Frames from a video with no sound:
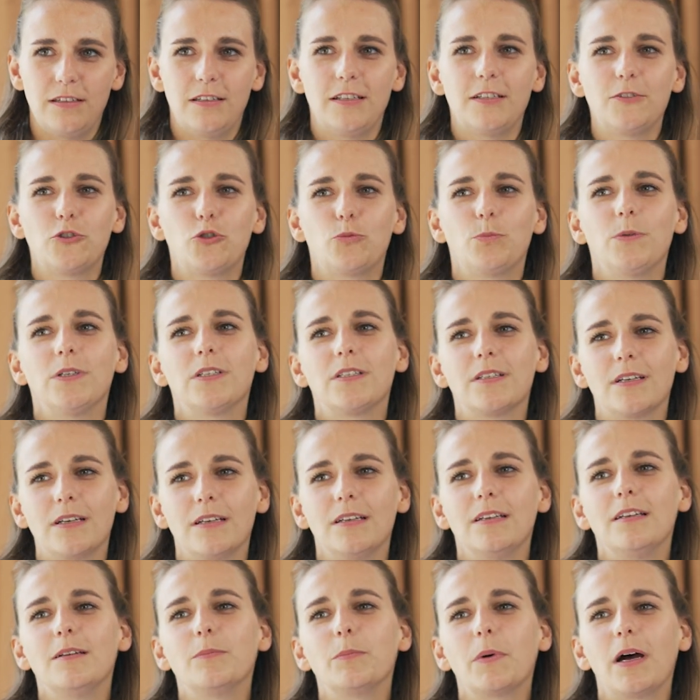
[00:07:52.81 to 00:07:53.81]
den spielt
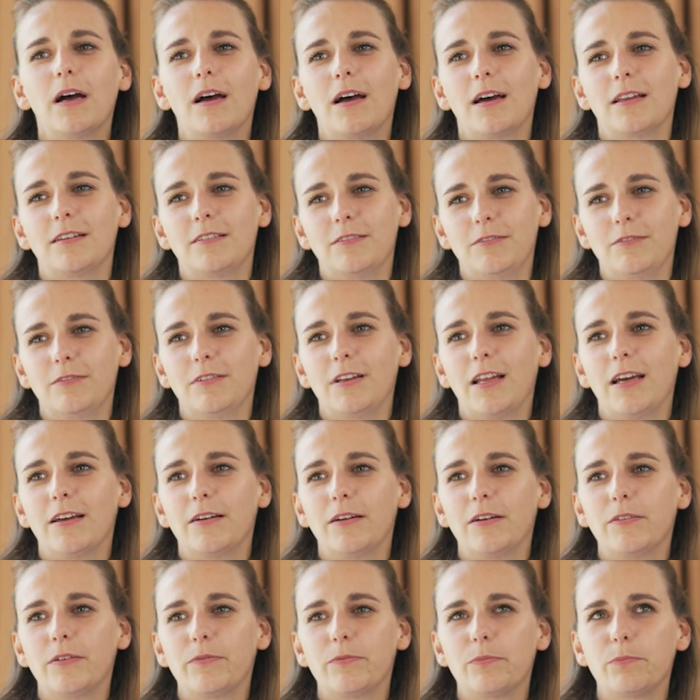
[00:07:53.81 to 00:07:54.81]
er immer an,
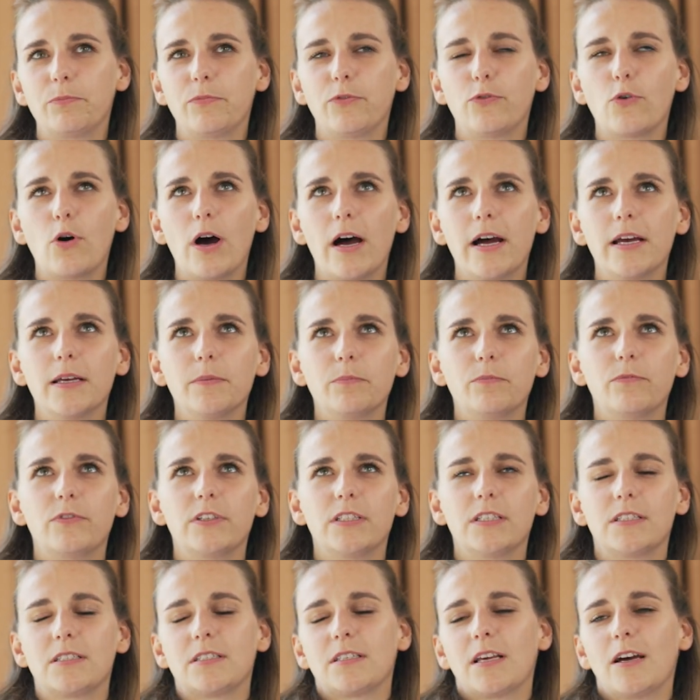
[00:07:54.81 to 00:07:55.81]
vor allem
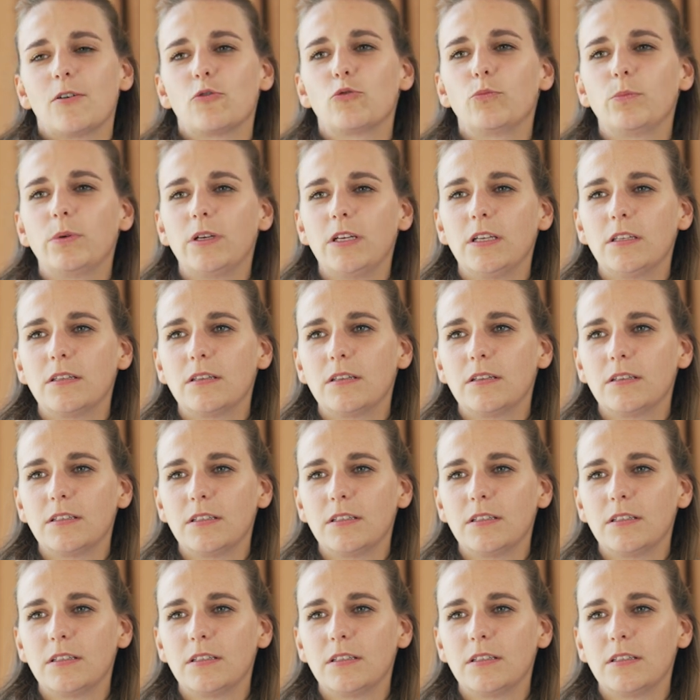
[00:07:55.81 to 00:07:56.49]
wenn es darum geht,